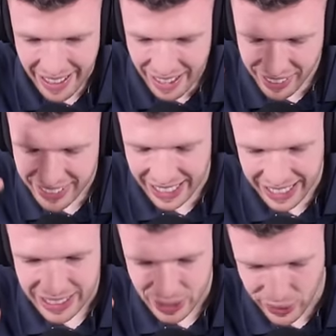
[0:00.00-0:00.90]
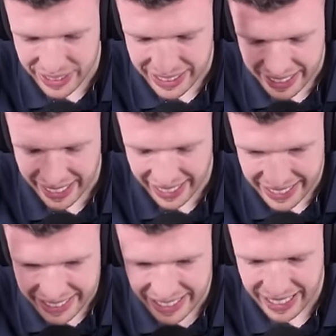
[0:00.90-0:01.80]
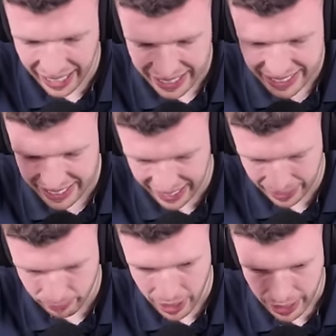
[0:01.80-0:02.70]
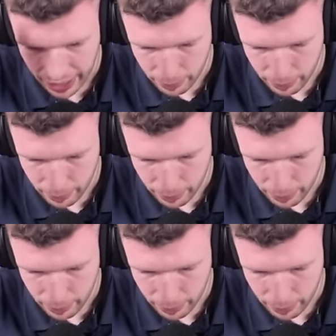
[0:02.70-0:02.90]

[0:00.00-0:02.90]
Weil das könnte richtig hart krachen. Einmal